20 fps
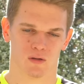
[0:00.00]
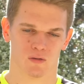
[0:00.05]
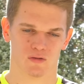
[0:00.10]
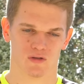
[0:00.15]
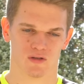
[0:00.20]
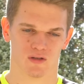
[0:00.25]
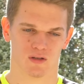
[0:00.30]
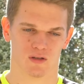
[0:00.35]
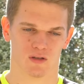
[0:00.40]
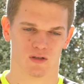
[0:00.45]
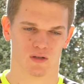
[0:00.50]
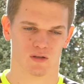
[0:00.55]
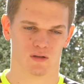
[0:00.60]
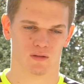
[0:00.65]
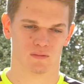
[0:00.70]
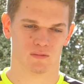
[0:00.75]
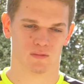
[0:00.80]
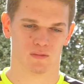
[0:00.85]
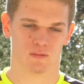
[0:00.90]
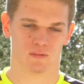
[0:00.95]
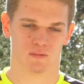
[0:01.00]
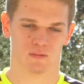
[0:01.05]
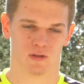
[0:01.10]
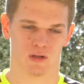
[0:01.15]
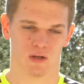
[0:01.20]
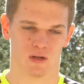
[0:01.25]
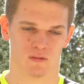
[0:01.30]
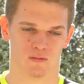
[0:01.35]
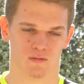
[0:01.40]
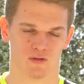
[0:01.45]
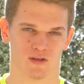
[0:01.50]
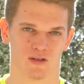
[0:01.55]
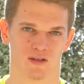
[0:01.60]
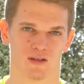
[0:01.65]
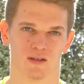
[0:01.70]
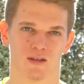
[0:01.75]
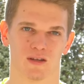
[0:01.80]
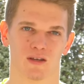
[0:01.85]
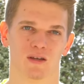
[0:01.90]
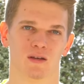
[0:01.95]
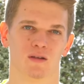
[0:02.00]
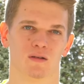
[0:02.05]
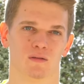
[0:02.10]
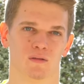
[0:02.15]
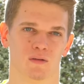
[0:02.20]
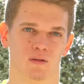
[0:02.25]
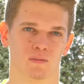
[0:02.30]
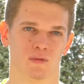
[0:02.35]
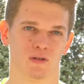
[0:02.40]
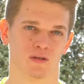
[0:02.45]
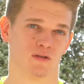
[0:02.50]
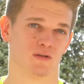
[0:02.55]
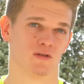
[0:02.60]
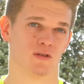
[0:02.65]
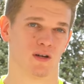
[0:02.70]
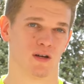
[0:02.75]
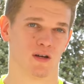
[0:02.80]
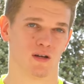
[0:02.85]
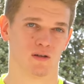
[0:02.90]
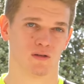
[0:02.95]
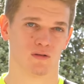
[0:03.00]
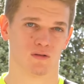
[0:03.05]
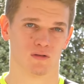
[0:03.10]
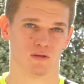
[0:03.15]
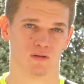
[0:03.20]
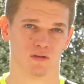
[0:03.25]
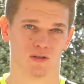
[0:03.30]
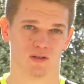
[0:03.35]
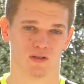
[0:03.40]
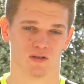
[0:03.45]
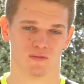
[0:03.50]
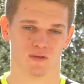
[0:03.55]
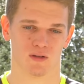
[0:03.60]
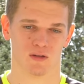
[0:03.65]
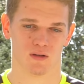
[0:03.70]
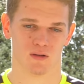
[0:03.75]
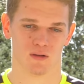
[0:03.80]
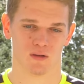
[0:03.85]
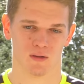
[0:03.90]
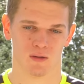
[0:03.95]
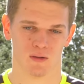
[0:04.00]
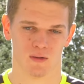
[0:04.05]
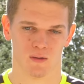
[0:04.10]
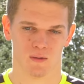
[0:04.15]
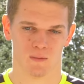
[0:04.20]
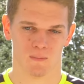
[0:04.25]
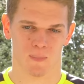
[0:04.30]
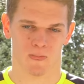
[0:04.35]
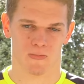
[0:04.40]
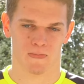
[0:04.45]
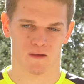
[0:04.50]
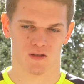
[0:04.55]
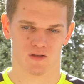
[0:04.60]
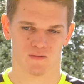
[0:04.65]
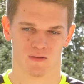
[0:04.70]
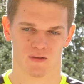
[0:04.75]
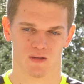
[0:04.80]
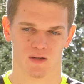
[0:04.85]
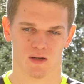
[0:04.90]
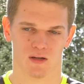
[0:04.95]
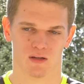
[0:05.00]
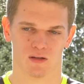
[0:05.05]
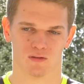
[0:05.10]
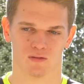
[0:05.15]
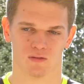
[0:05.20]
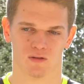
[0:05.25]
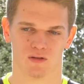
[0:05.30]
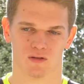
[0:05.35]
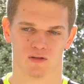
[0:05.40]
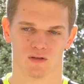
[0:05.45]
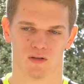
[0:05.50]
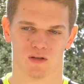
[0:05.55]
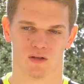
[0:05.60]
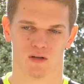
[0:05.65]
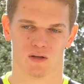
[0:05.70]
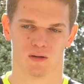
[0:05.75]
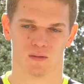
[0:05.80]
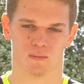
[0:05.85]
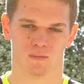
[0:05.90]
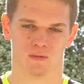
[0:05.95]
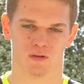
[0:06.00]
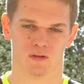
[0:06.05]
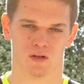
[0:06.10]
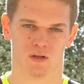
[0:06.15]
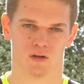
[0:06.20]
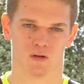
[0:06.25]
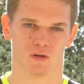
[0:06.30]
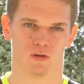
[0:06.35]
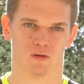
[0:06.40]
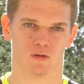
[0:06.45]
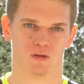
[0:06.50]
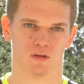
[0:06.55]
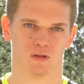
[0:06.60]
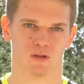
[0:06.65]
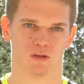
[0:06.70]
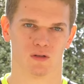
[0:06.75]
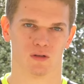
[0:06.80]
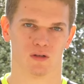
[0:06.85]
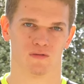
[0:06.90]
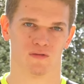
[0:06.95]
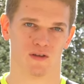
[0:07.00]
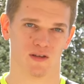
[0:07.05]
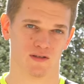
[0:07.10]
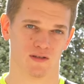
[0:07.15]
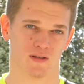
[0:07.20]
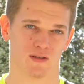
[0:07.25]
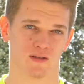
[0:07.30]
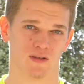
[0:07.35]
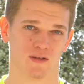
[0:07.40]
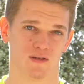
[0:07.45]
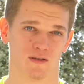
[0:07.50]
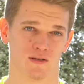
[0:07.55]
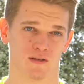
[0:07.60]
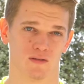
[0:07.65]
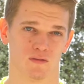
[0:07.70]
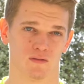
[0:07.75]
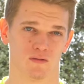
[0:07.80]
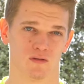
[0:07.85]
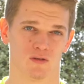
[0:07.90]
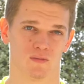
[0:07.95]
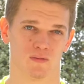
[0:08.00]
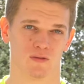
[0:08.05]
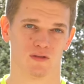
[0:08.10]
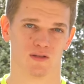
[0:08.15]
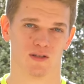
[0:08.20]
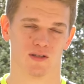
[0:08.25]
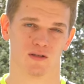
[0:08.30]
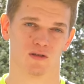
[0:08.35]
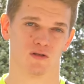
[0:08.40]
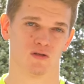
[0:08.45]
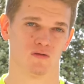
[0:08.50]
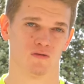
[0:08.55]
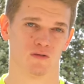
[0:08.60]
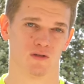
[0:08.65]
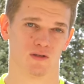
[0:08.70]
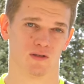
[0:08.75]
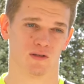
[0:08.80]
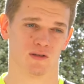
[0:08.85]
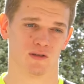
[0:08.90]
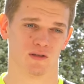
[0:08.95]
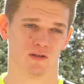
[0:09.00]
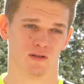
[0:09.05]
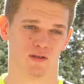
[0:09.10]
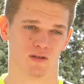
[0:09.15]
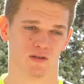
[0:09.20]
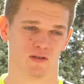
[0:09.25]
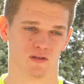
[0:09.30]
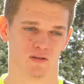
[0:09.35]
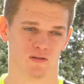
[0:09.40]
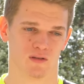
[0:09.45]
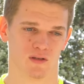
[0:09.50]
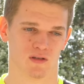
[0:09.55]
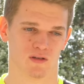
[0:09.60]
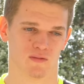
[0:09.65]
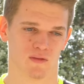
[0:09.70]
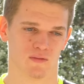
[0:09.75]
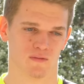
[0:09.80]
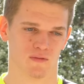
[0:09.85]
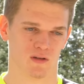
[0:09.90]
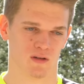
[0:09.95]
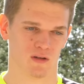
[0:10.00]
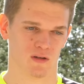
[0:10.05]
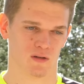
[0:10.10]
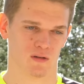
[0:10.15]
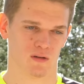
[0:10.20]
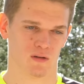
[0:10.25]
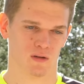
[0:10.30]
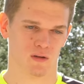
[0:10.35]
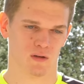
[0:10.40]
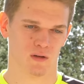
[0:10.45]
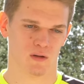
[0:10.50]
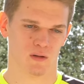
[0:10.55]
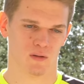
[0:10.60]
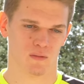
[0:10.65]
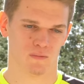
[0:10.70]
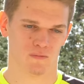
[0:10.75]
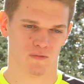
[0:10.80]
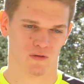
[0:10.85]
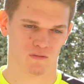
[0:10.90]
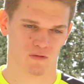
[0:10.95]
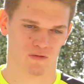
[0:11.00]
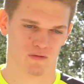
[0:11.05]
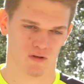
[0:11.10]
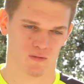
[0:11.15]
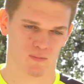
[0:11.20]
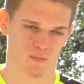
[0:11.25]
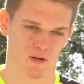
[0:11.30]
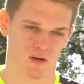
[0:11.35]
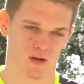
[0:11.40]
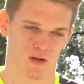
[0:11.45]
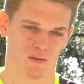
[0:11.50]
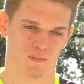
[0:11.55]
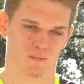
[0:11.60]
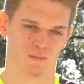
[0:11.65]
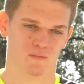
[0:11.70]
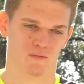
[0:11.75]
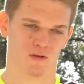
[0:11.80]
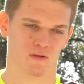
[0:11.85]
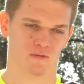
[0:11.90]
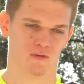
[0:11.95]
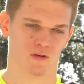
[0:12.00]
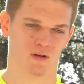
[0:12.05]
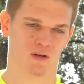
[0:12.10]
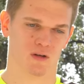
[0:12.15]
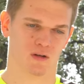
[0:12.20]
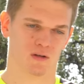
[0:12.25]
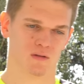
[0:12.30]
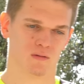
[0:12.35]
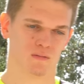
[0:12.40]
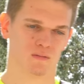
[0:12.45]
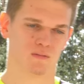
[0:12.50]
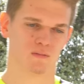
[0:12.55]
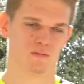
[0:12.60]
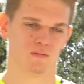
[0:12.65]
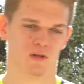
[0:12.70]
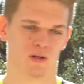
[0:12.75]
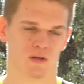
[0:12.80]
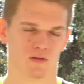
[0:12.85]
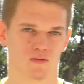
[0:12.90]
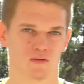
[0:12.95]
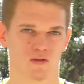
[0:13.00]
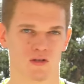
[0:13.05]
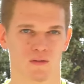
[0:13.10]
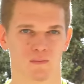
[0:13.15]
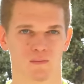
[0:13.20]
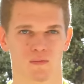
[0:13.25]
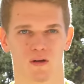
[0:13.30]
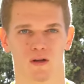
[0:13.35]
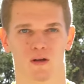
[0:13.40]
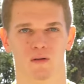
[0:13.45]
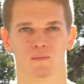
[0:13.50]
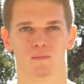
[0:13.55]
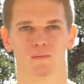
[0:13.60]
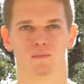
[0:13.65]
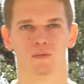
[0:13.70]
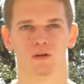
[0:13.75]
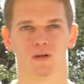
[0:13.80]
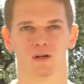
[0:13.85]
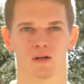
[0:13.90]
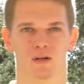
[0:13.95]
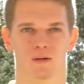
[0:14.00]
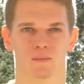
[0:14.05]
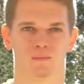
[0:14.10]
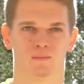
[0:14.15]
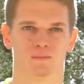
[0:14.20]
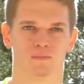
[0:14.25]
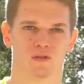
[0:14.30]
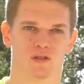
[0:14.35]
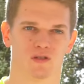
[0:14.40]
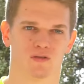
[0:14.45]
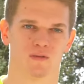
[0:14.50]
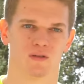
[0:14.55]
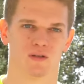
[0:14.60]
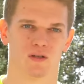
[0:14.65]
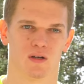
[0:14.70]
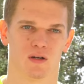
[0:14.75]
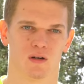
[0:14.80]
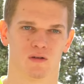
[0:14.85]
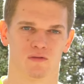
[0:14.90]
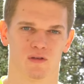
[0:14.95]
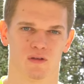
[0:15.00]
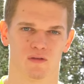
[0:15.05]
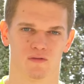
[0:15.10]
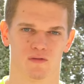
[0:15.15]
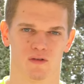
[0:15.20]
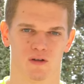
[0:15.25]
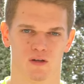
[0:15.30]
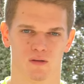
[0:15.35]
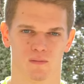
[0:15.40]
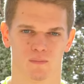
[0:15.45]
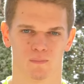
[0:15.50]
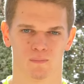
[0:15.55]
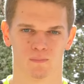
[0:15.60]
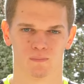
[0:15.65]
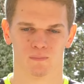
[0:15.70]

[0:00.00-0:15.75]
unsere, ja, unsere Idee mitzuteilen und dass wir, dass wir da natürlich in der, in der Rückrunde gefestigter sind. Und ich bin sehr, sehr zuversichtlich, dass, dass wenn, wir, wenn wir fit bleiben, wenn wir ja, zusammenbleiben, ähm, dass wir da auf jeden Fall